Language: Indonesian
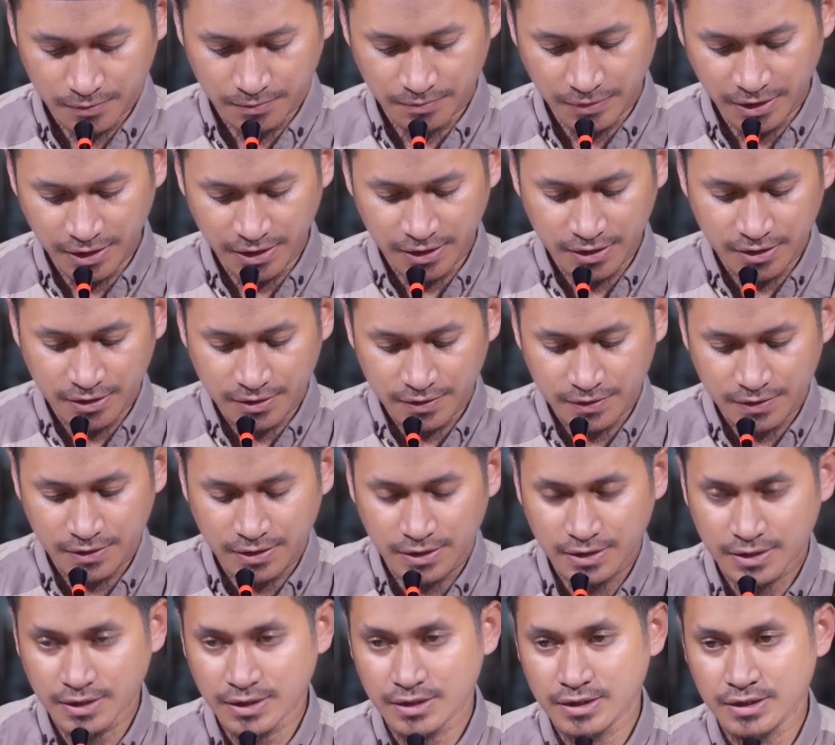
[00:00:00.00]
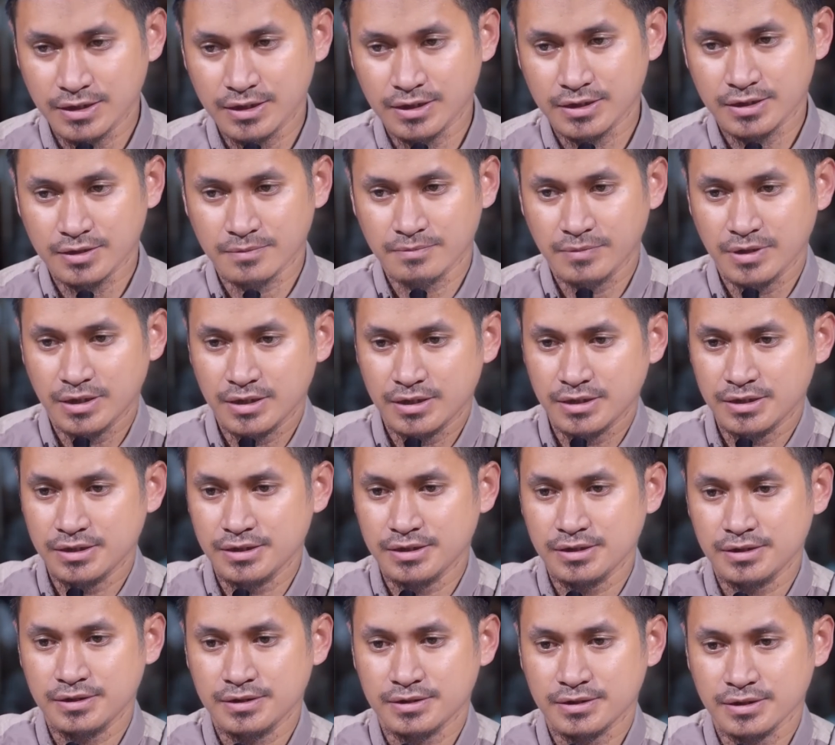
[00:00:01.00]
Baik, kita lihat
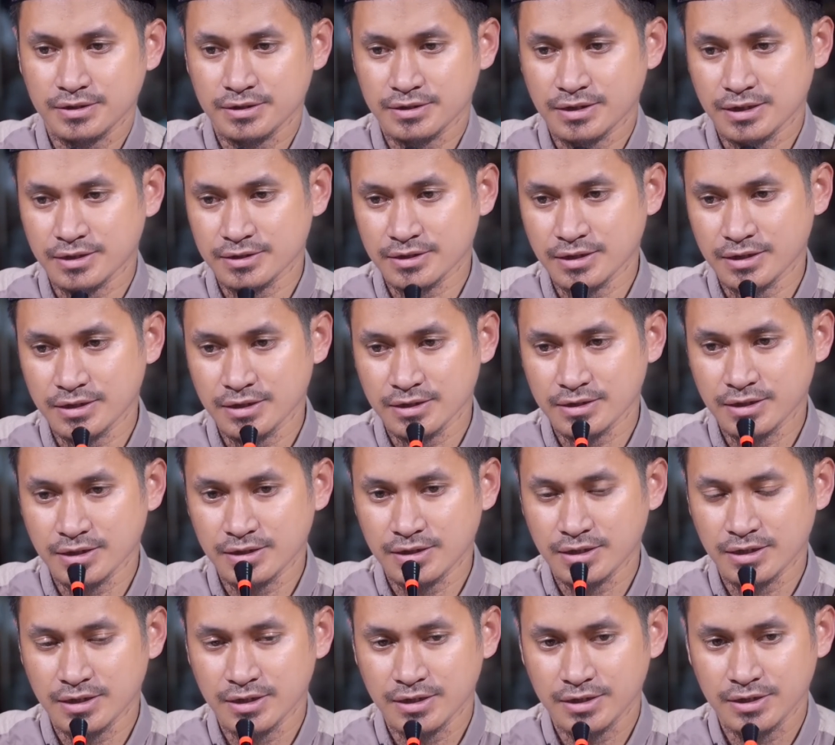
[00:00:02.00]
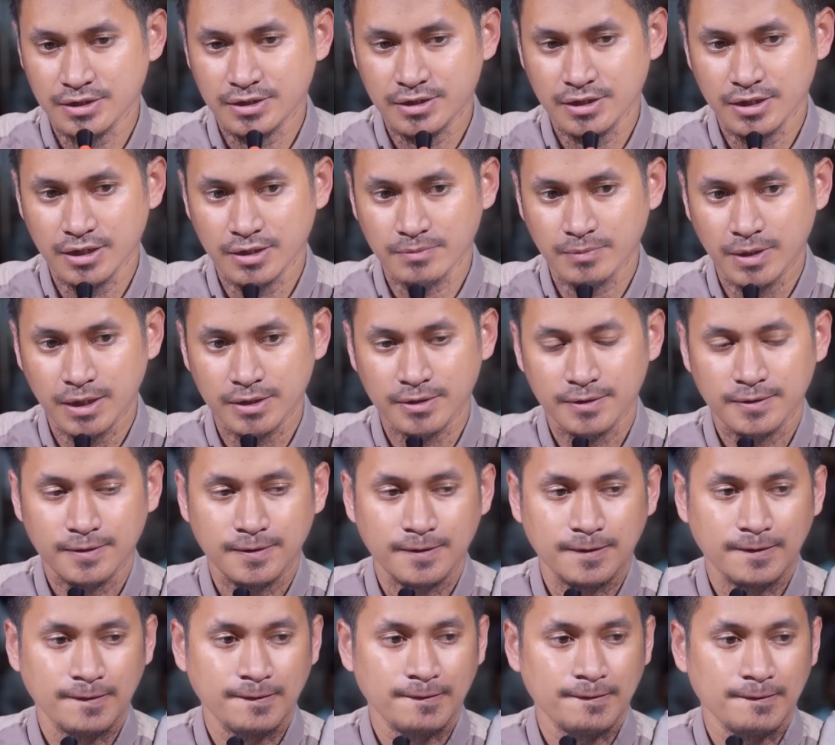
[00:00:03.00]
kembali tentang tanda-tanda hari kiamat.
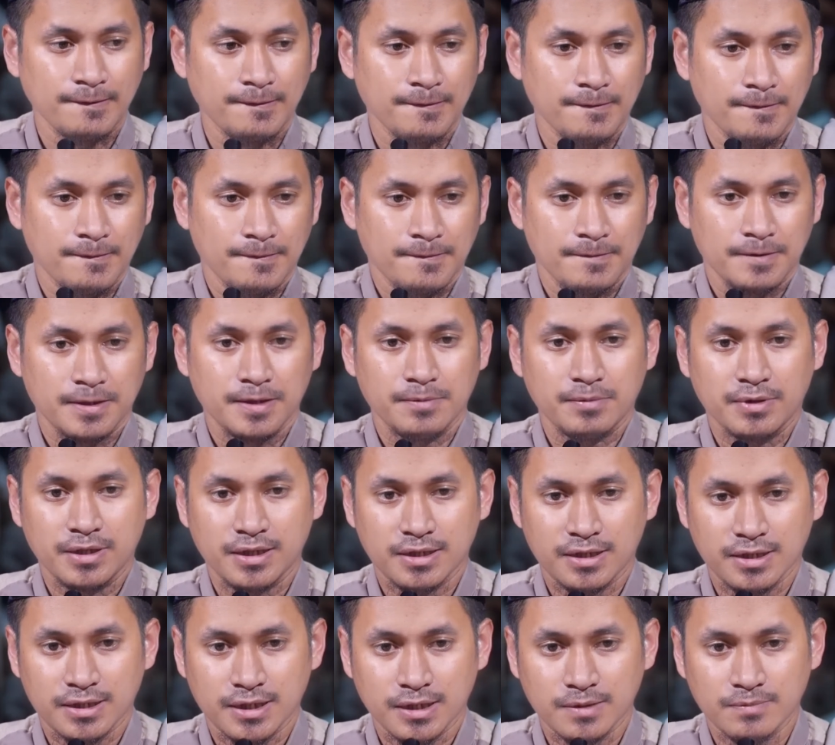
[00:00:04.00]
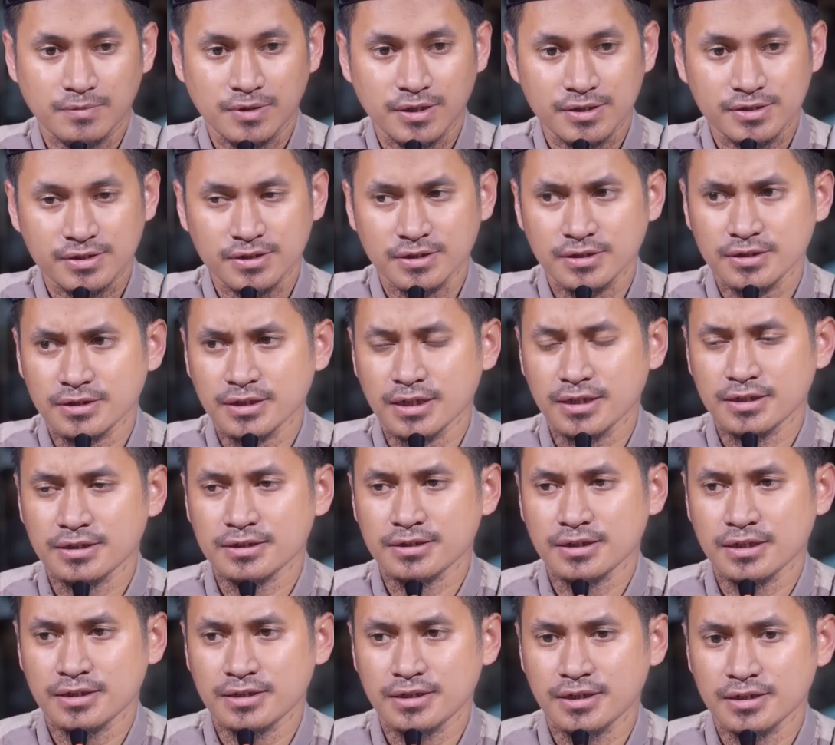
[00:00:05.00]
Di mana kita bahas
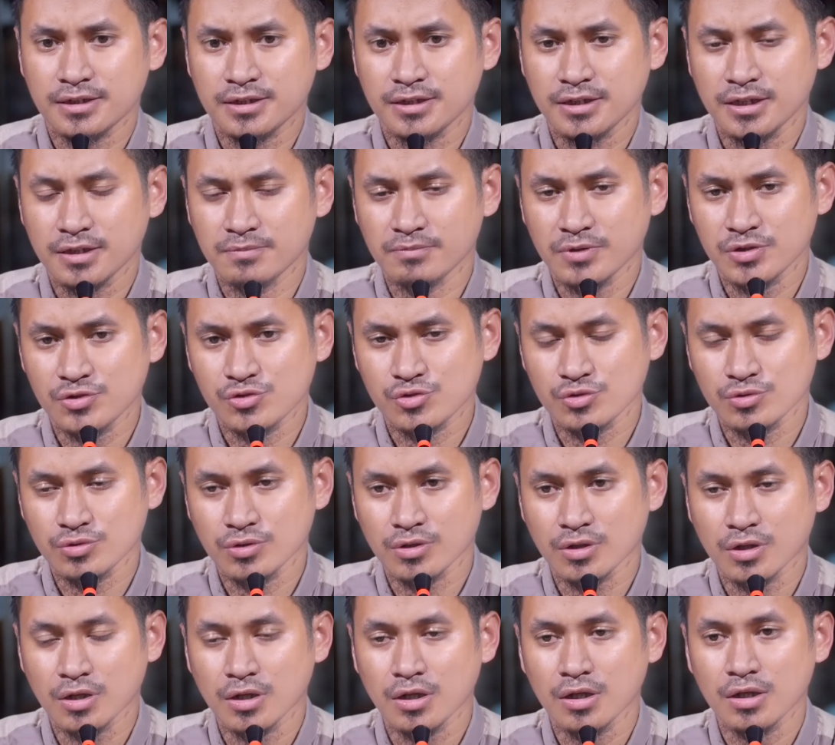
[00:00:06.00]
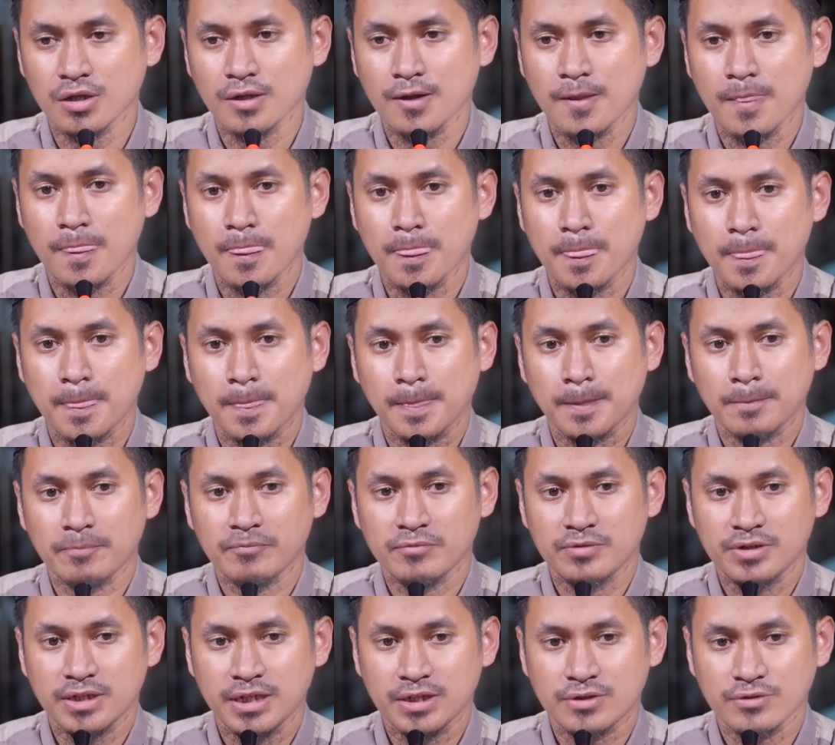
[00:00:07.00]
tentang tanda kiamat suhro?
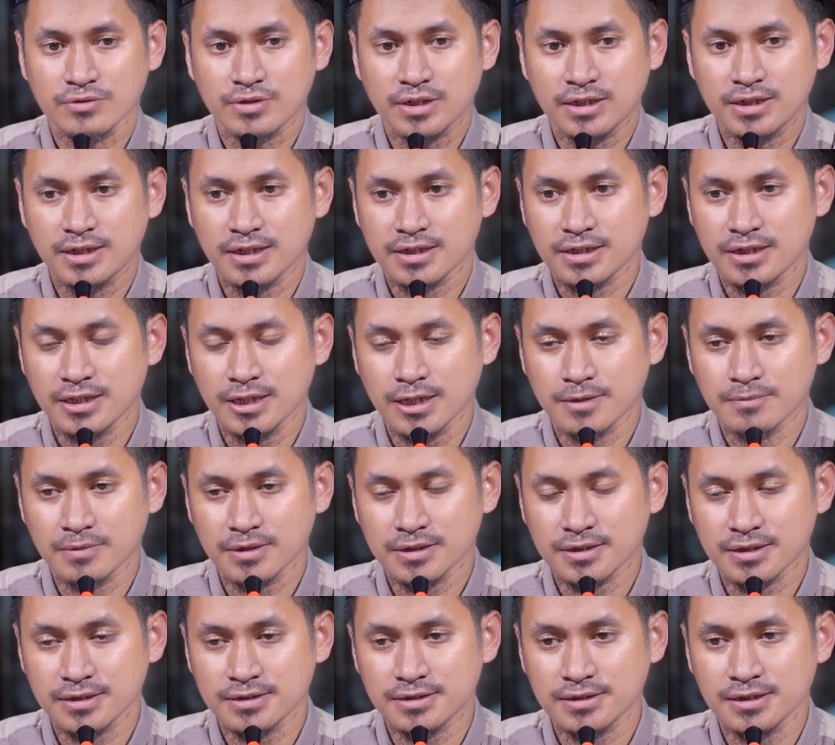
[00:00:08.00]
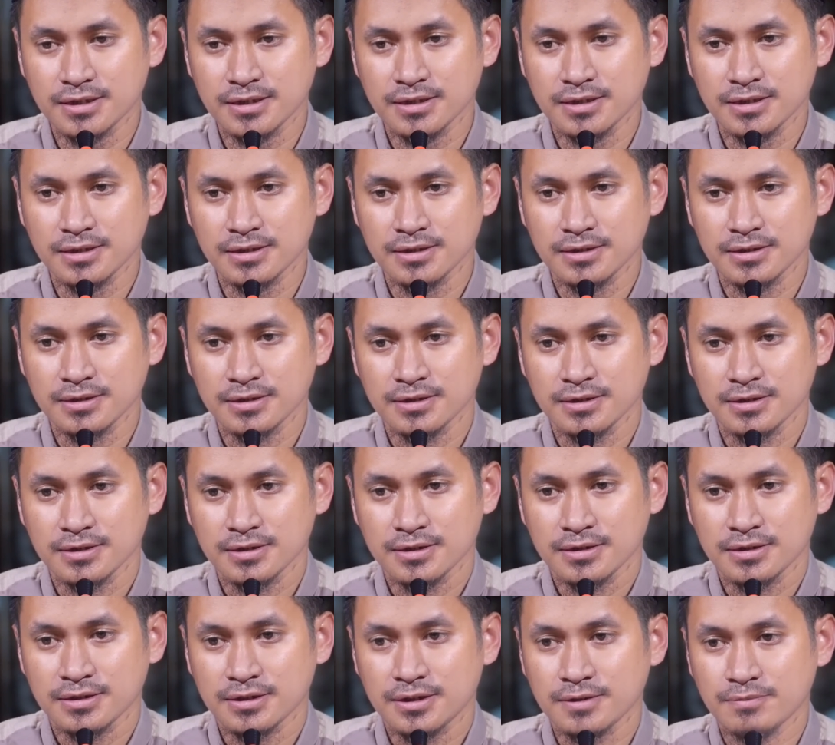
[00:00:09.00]
yaitu tanda kiamat kecil
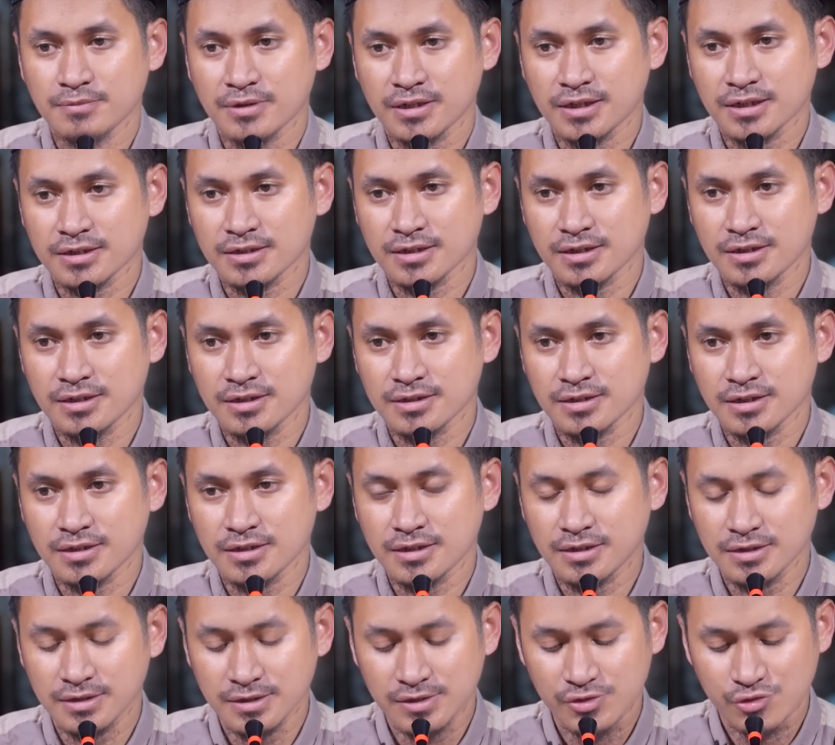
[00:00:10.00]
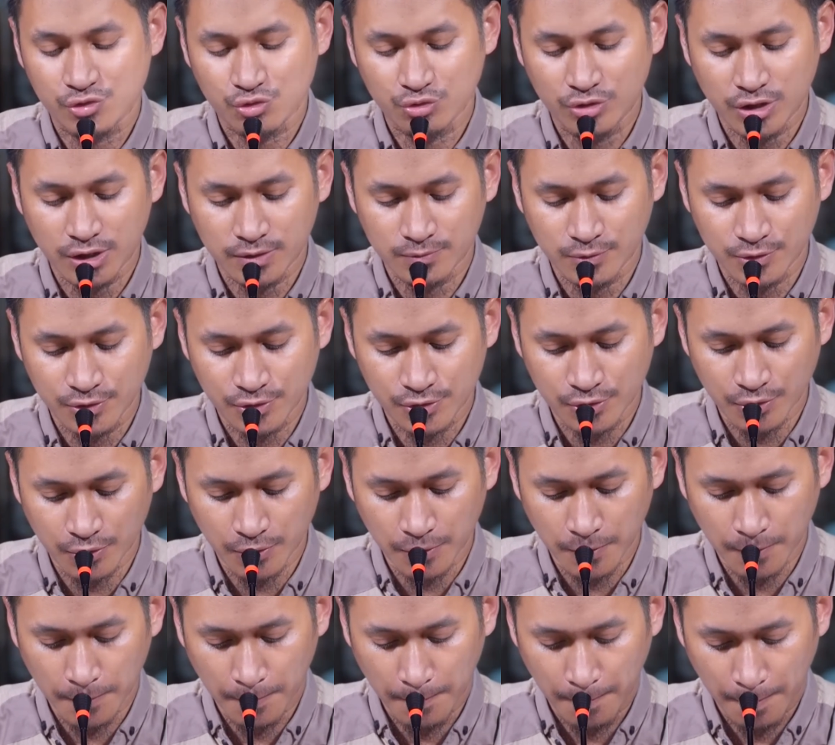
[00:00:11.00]
di mana tanda-tanda ini sudah
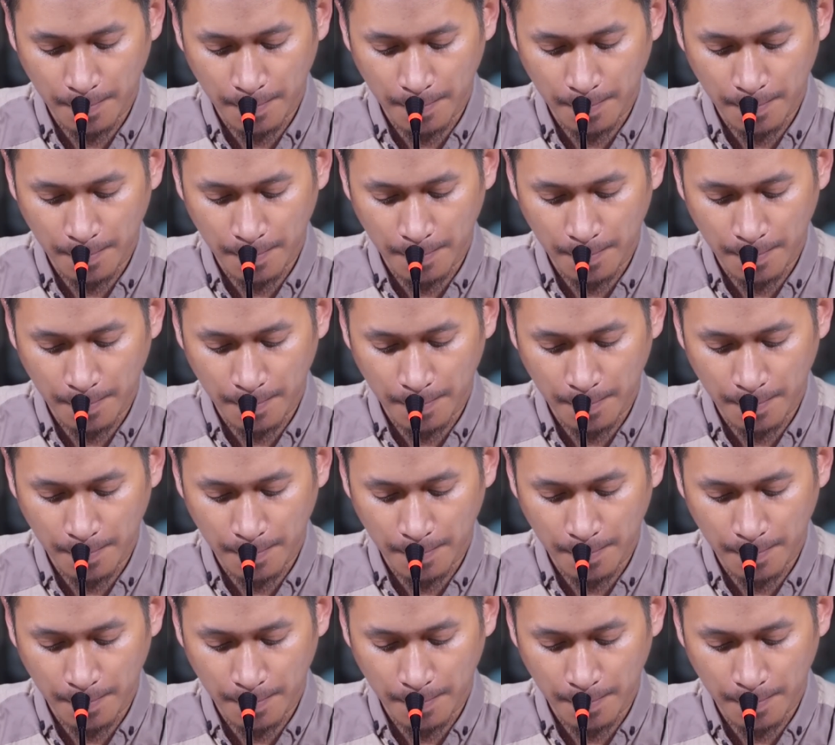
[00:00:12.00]
muncul.